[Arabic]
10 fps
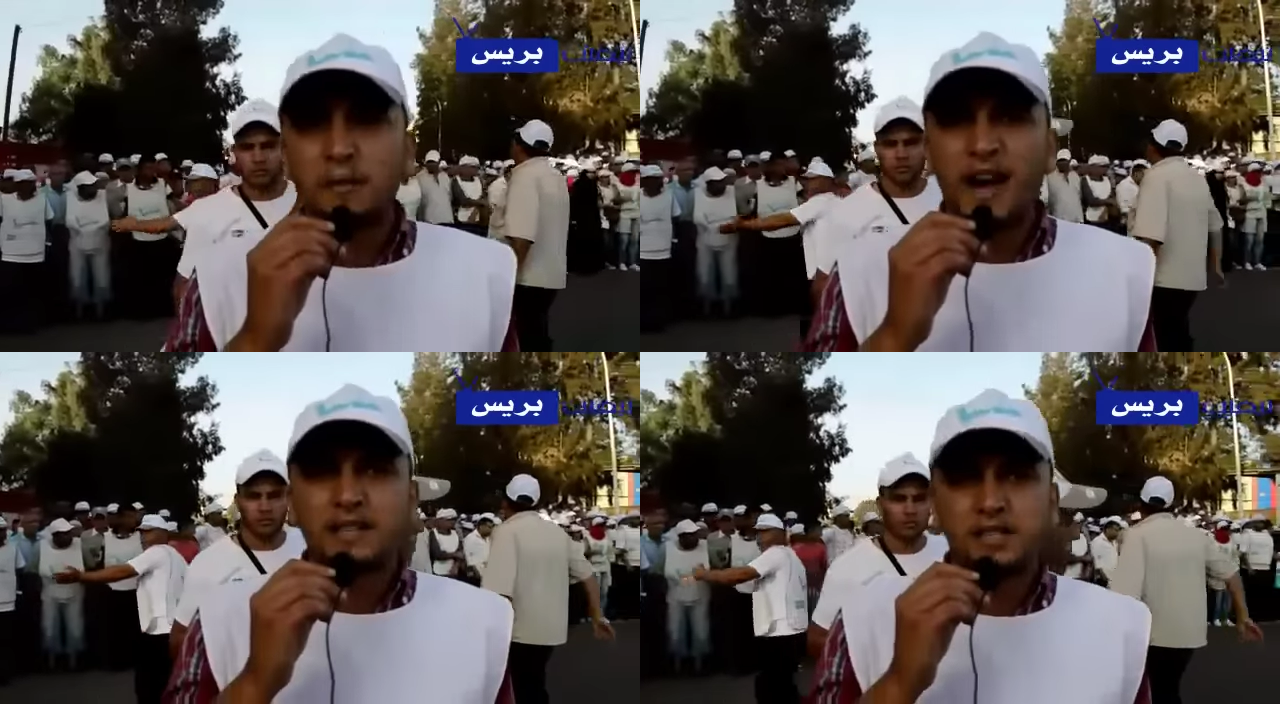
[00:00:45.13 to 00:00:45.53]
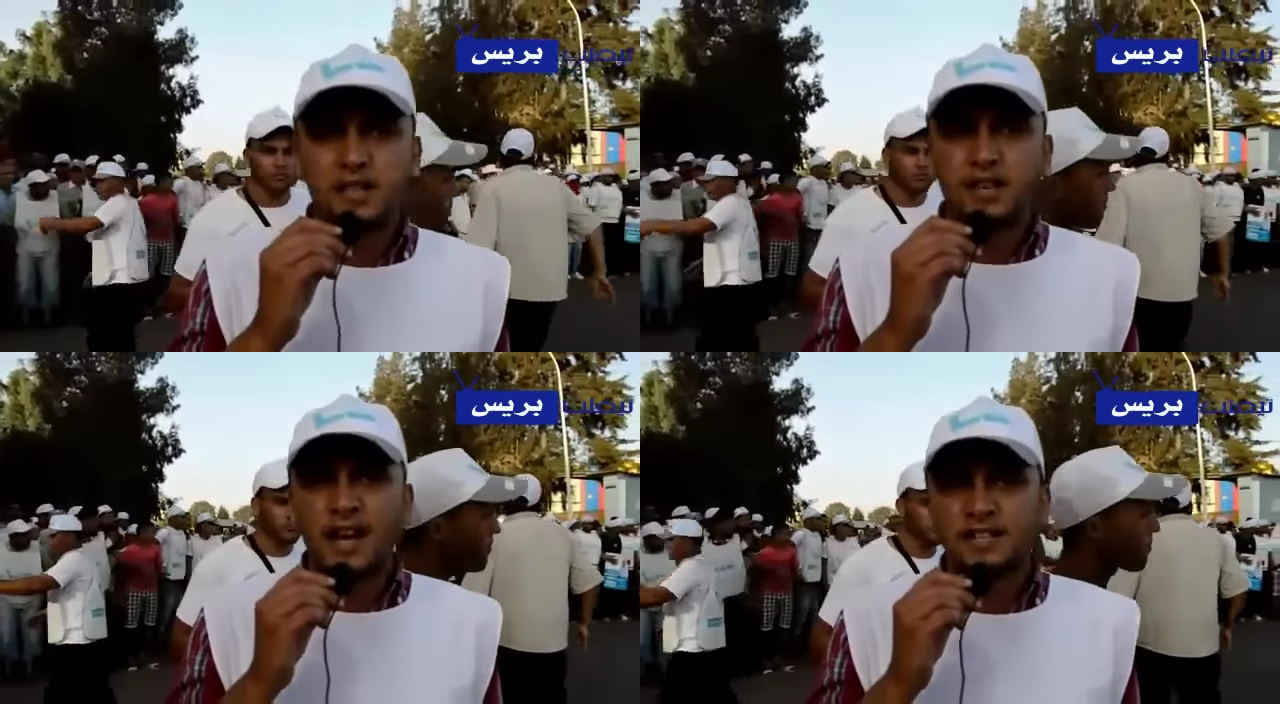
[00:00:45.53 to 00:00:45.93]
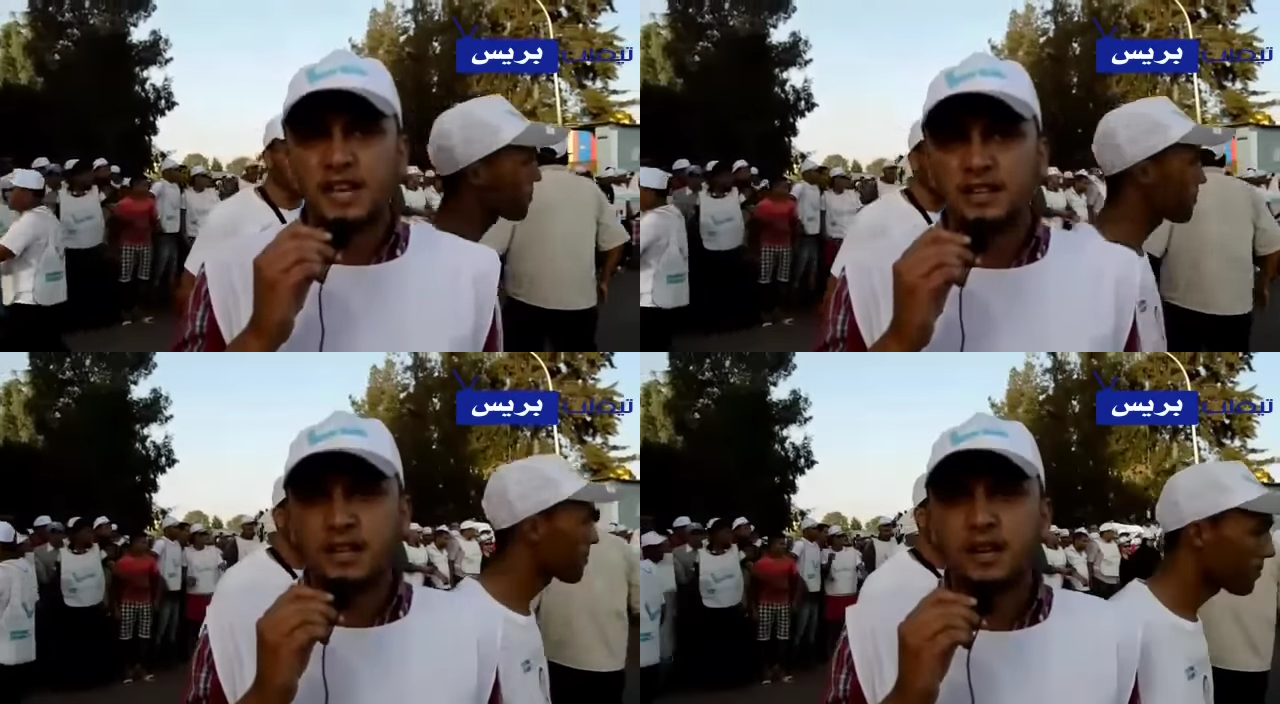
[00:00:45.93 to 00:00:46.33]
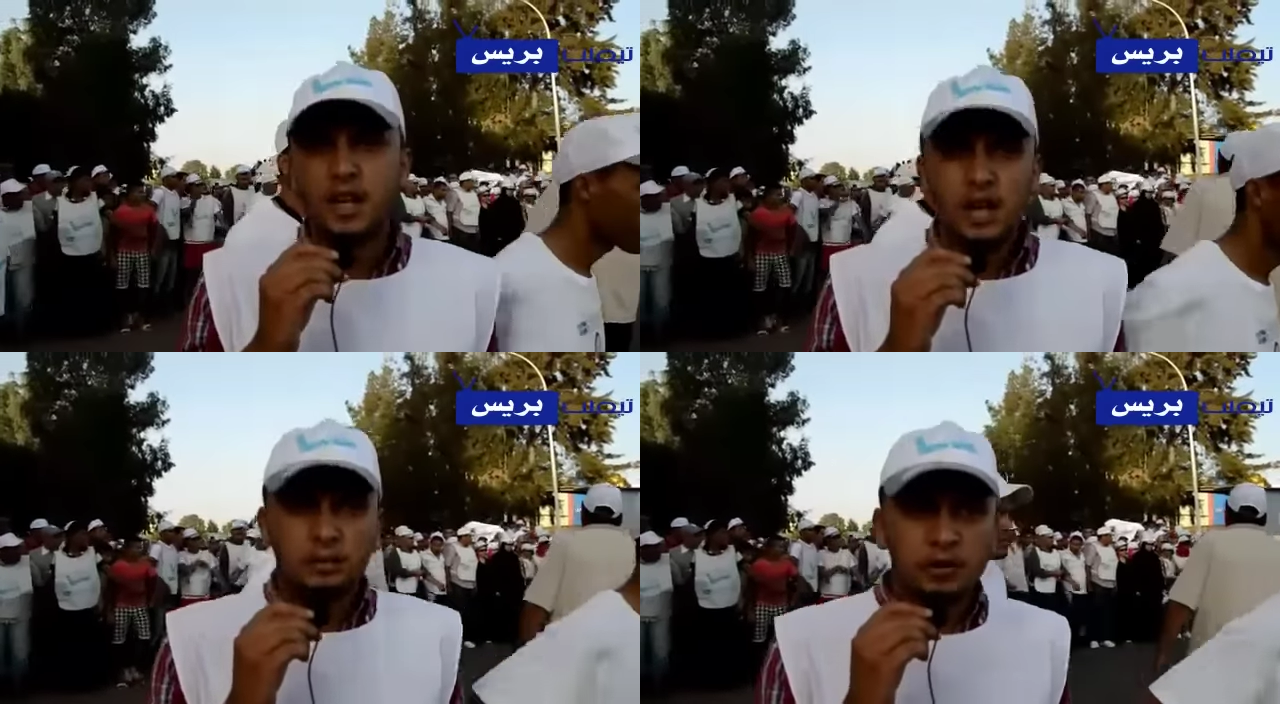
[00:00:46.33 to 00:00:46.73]
جماعه ايتيادين
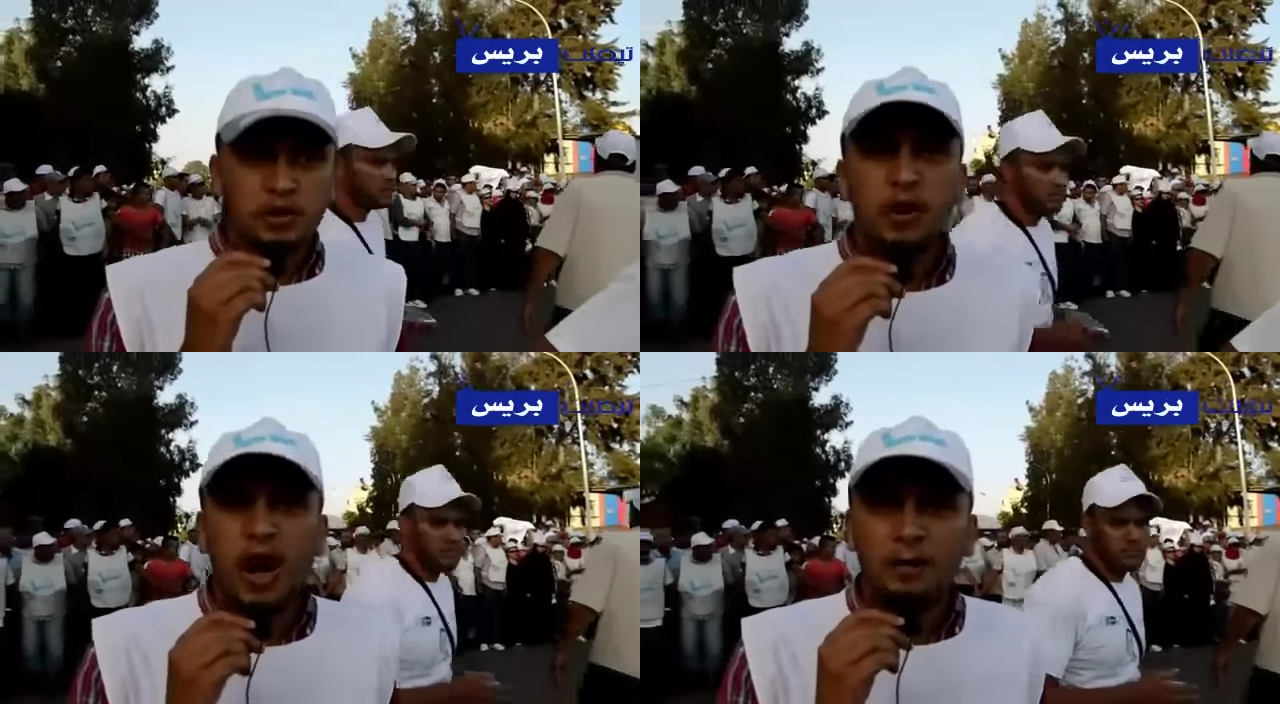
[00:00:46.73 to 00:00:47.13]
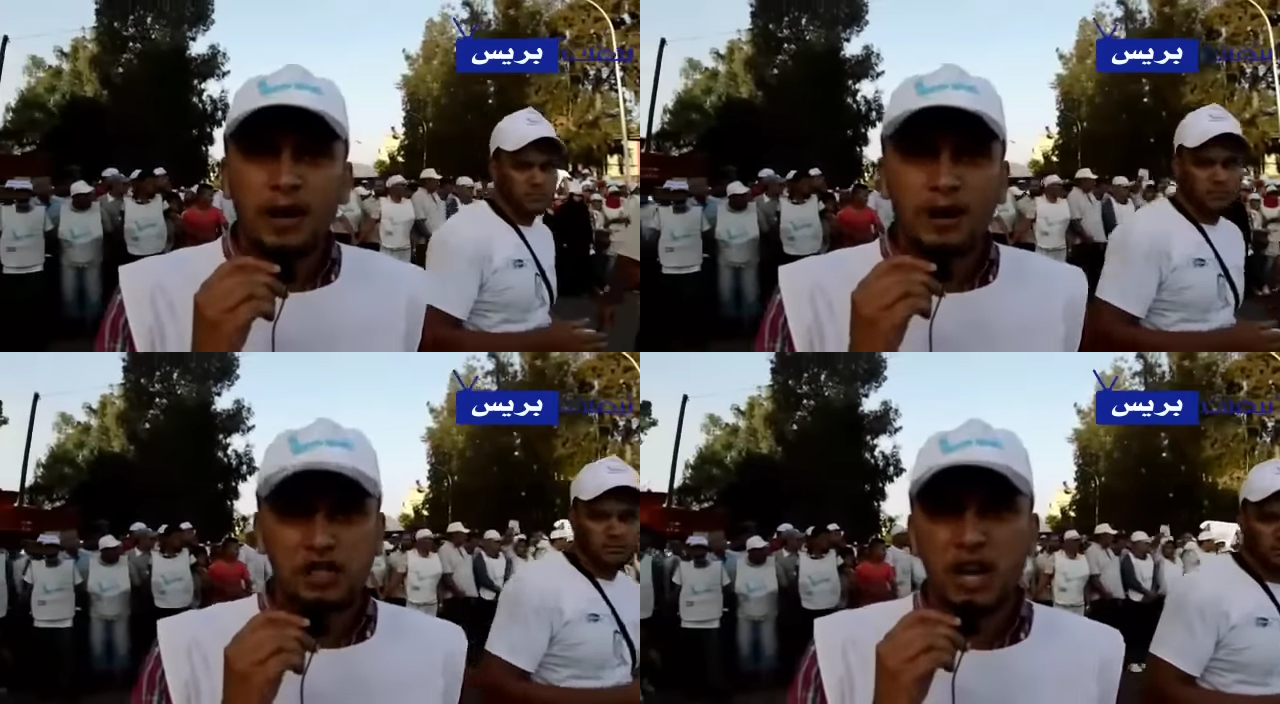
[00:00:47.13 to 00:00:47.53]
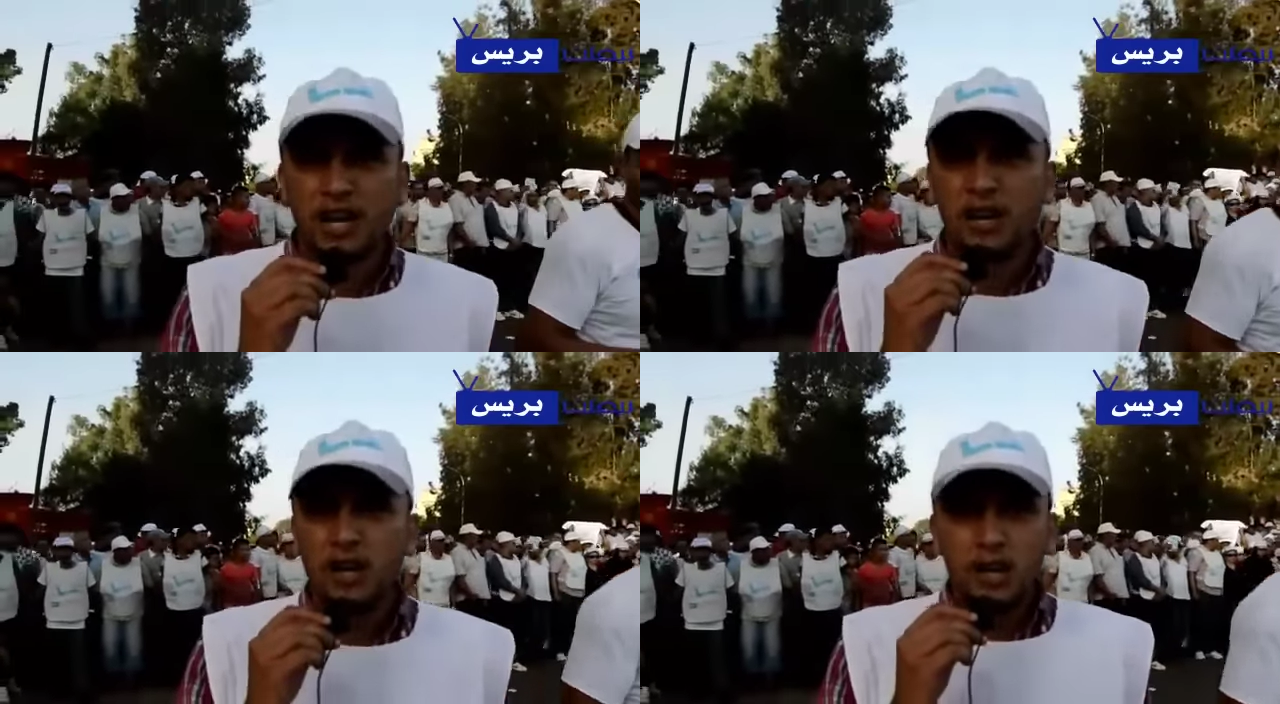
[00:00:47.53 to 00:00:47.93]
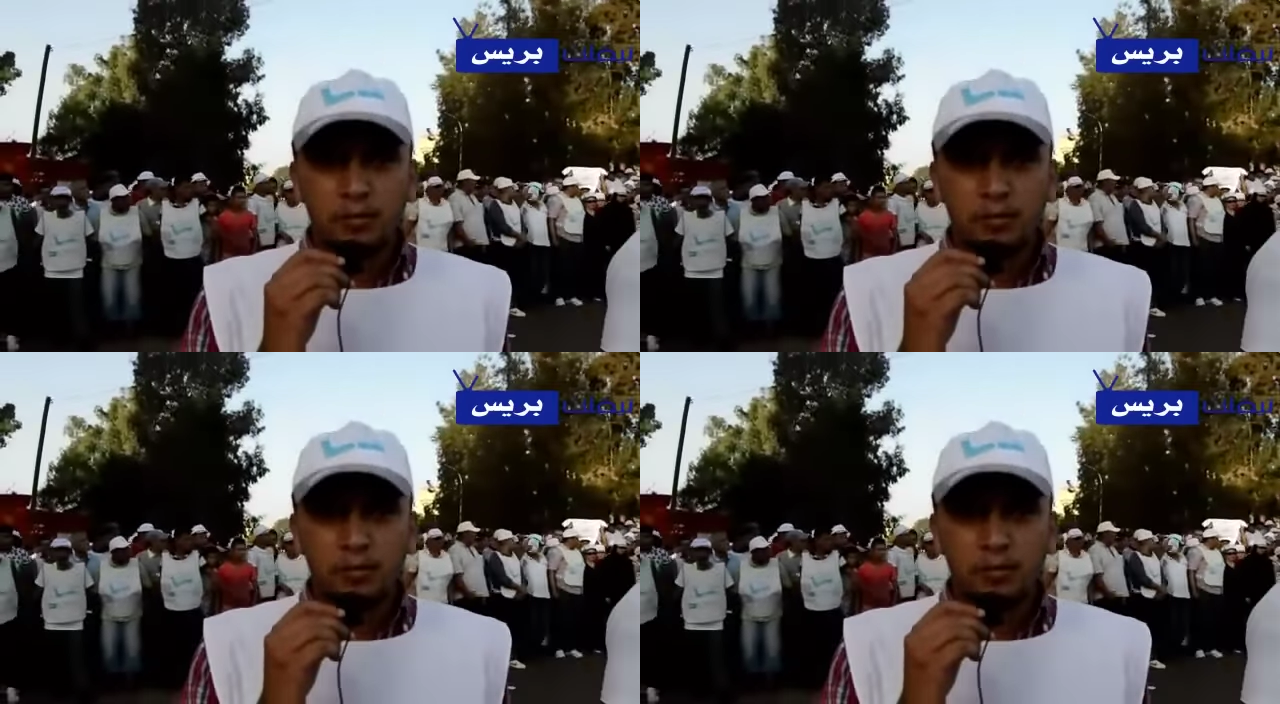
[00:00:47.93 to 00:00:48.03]
بمجموعه من المشاريع